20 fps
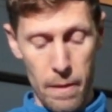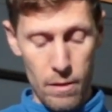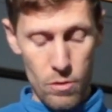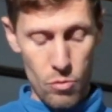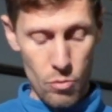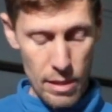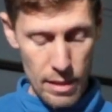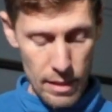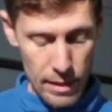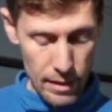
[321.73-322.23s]

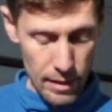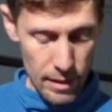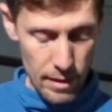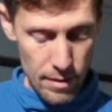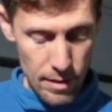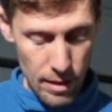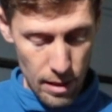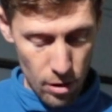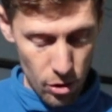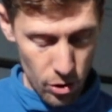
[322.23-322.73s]
Zusätzlich
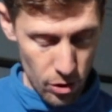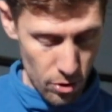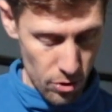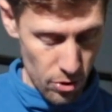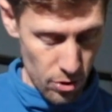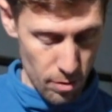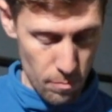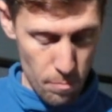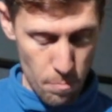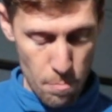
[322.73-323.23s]
ist hier auch noch
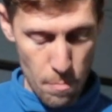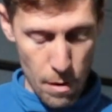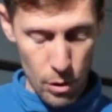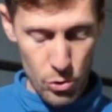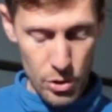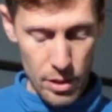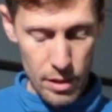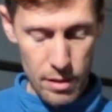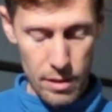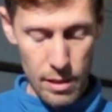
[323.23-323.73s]
so ein
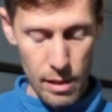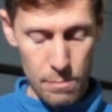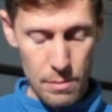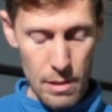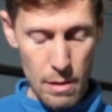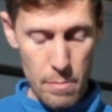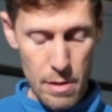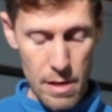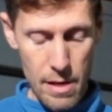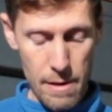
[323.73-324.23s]
Mounting Tape
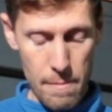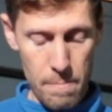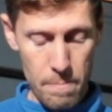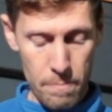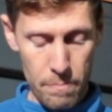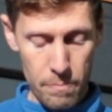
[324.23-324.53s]
dabei.